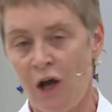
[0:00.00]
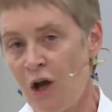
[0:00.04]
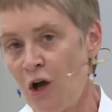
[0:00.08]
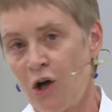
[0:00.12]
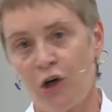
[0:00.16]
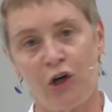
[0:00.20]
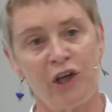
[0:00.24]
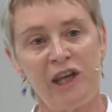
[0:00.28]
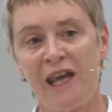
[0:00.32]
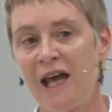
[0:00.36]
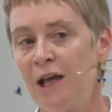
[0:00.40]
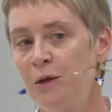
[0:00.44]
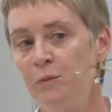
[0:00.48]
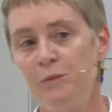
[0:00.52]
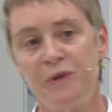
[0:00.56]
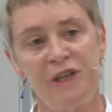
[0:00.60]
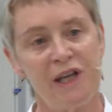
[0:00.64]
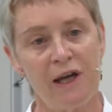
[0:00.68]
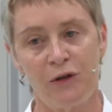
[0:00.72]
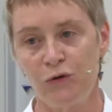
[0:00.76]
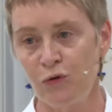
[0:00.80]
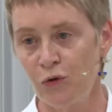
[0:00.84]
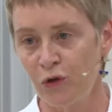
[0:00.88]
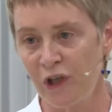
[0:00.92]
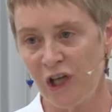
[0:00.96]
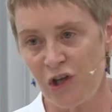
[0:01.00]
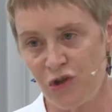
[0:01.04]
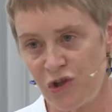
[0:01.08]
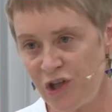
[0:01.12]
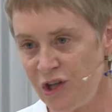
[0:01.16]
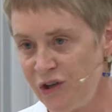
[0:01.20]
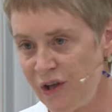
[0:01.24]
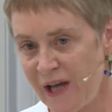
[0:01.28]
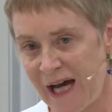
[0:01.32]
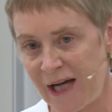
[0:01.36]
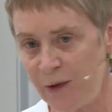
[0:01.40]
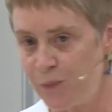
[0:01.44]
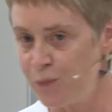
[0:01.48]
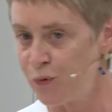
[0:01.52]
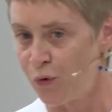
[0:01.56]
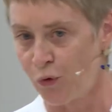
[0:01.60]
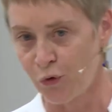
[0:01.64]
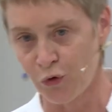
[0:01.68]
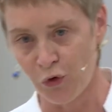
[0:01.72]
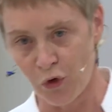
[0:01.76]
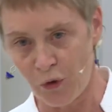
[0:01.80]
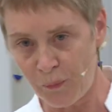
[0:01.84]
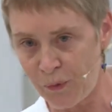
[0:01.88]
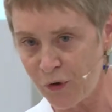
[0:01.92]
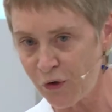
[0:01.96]
Rien de bien original pour
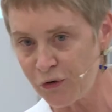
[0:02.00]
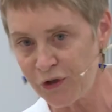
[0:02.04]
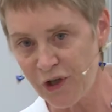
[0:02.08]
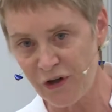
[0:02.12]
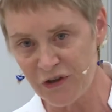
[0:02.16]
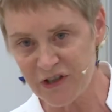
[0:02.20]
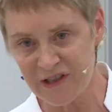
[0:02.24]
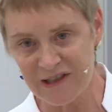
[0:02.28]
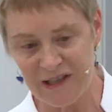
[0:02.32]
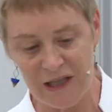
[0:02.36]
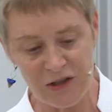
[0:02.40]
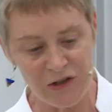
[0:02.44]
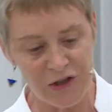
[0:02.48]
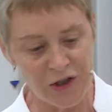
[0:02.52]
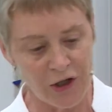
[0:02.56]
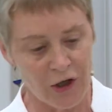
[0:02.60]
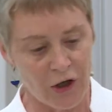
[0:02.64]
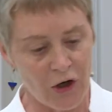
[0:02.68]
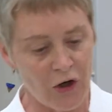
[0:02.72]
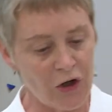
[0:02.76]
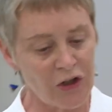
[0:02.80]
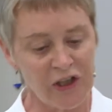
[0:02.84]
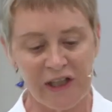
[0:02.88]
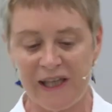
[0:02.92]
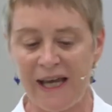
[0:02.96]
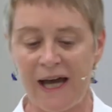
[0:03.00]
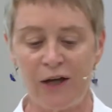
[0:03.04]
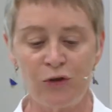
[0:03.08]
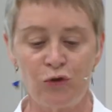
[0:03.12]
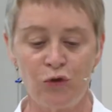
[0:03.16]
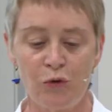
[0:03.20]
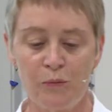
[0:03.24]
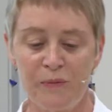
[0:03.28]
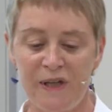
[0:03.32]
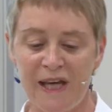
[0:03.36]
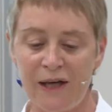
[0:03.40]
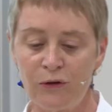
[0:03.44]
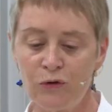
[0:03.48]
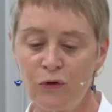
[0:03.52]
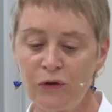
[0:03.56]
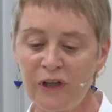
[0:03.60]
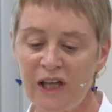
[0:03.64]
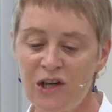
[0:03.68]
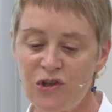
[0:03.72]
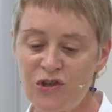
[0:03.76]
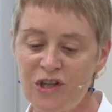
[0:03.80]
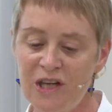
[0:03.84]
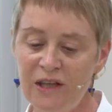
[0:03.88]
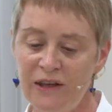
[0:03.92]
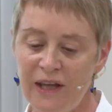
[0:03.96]
nombre d'enseignants, rien de bien
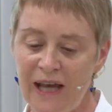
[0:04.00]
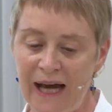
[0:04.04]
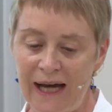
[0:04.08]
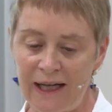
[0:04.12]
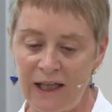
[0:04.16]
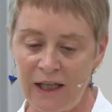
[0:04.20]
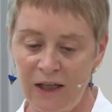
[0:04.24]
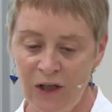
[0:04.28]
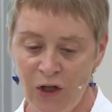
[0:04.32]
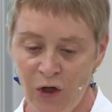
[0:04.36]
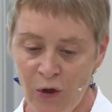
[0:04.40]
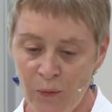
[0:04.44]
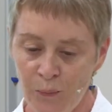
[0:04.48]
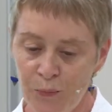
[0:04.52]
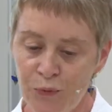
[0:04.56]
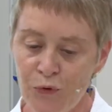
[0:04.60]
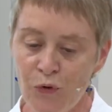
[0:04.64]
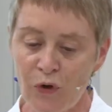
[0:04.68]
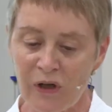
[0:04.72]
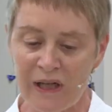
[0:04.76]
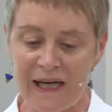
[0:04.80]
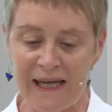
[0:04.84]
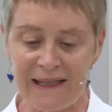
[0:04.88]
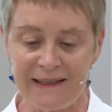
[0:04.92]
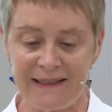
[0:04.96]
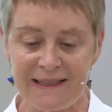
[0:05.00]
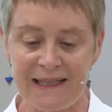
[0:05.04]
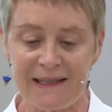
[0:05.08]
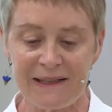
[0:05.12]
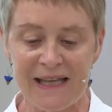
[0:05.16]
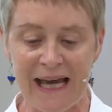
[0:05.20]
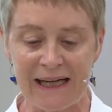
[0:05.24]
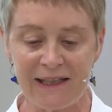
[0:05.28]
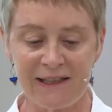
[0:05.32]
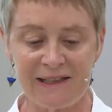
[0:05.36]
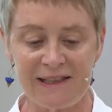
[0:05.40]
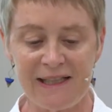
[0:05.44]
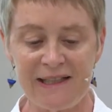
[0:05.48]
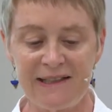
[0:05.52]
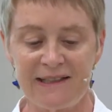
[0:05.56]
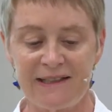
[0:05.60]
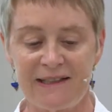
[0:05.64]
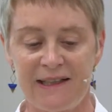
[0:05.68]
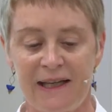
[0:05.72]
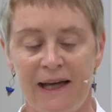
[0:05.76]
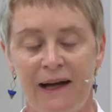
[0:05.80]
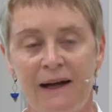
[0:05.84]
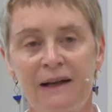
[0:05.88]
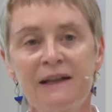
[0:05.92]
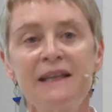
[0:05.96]
original pour les
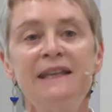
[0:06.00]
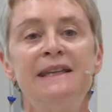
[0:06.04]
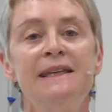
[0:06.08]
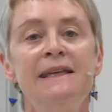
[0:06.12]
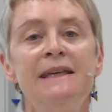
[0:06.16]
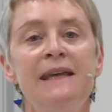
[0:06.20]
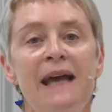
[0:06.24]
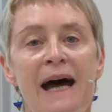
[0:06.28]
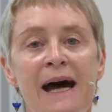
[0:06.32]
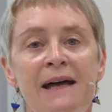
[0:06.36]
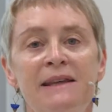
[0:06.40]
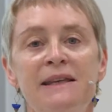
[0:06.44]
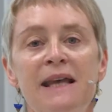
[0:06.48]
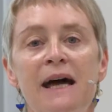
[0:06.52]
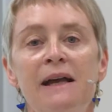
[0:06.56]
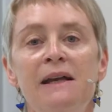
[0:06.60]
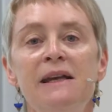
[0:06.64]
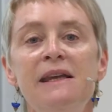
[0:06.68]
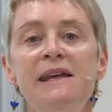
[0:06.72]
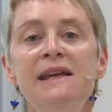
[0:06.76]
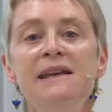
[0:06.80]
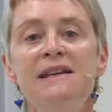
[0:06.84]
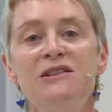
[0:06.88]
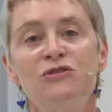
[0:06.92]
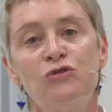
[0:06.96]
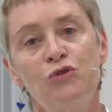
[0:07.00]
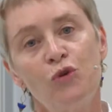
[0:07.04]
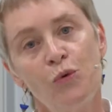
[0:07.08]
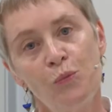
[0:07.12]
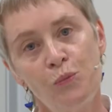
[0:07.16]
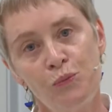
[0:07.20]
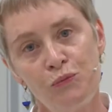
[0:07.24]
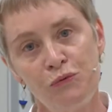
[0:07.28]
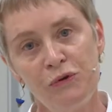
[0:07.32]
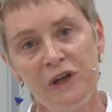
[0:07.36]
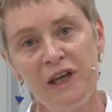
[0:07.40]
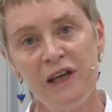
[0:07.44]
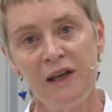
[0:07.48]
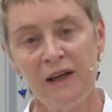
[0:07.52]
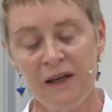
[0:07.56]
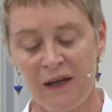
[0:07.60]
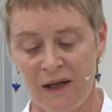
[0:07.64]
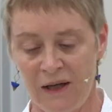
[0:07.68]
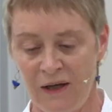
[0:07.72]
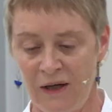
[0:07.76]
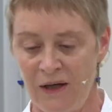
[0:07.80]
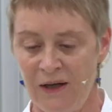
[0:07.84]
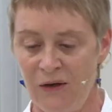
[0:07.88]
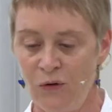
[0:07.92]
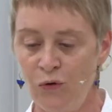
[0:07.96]
didacticiens qui analysent depuis
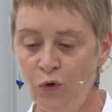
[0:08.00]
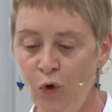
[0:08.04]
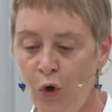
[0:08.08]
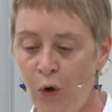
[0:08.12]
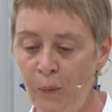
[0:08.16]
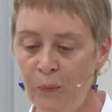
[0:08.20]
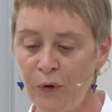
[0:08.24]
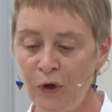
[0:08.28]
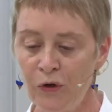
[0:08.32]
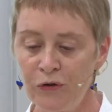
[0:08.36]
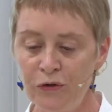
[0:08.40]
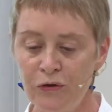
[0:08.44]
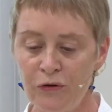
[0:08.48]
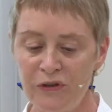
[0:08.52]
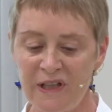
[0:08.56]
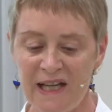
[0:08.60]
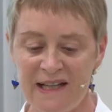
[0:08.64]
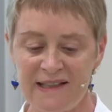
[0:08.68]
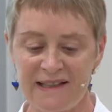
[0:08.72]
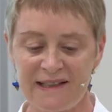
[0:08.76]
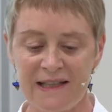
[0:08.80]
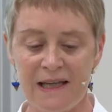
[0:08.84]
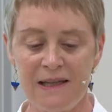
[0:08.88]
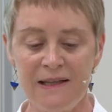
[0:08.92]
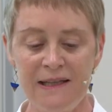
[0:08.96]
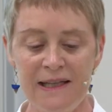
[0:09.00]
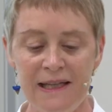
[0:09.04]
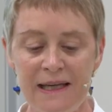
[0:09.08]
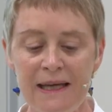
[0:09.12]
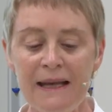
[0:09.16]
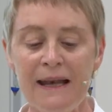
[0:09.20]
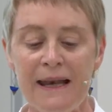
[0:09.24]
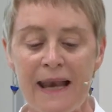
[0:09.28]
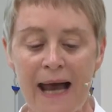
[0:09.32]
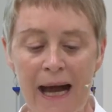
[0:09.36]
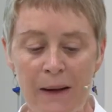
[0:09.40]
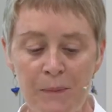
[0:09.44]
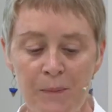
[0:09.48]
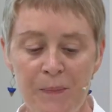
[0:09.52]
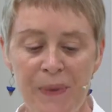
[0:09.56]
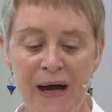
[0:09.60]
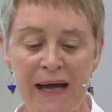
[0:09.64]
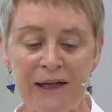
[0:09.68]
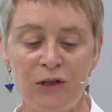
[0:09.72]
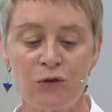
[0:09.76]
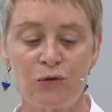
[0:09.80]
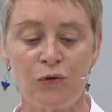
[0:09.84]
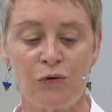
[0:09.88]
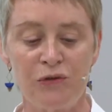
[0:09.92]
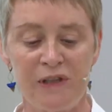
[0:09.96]
nombre de décennies
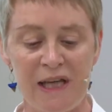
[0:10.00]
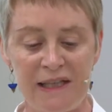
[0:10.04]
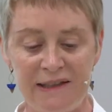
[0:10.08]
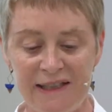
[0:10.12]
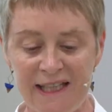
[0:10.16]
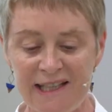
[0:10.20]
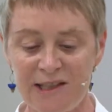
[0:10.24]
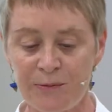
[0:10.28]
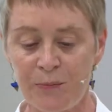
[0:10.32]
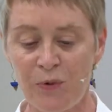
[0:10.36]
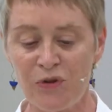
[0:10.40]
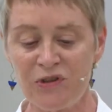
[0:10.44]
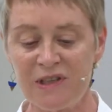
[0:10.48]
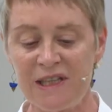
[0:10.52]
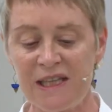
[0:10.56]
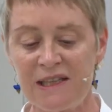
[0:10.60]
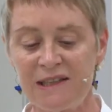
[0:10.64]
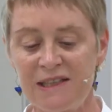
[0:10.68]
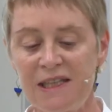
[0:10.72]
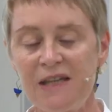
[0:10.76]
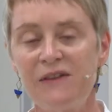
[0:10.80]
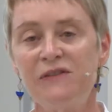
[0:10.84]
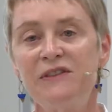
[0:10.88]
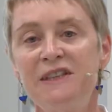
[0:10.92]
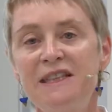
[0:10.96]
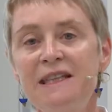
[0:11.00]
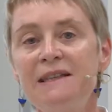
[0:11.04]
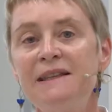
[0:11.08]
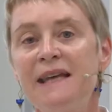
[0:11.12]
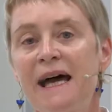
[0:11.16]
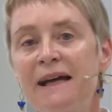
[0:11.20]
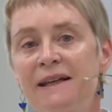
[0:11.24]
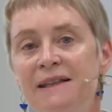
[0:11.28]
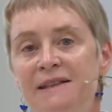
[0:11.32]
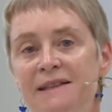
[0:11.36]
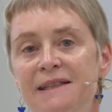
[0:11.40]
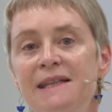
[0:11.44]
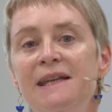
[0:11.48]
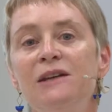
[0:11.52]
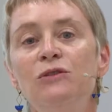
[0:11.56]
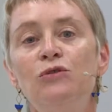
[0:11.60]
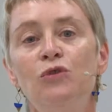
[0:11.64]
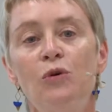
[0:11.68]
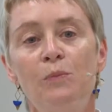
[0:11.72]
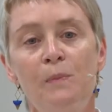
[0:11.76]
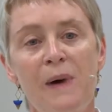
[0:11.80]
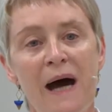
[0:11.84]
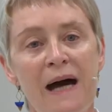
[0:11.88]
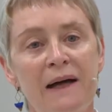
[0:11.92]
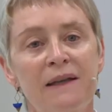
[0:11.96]
l'impact des dispositifs didactiques
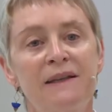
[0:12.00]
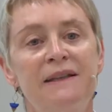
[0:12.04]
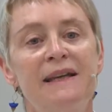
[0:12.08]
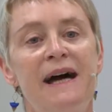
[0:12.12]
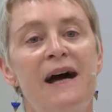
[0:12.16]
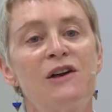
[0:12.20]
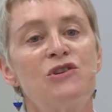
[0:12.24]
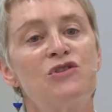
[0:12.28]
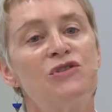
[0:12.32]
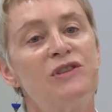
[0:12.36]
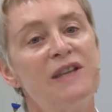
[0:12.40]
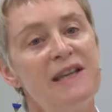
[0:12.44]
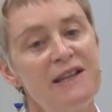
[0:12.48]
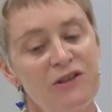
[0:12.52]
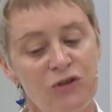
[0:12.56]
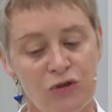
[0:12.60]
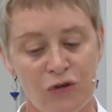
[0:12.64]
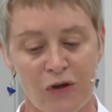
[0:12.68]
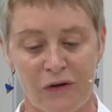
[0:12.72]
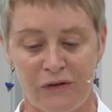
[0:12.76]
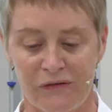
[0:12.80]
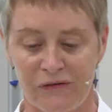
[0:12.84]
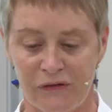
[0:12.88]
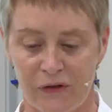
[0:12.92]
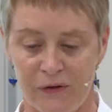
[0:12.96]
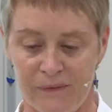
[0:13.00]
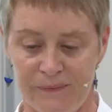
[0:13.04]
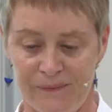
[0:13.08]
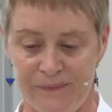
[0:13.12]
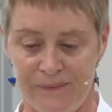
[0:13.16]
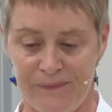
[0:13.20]
de partage des œuvres.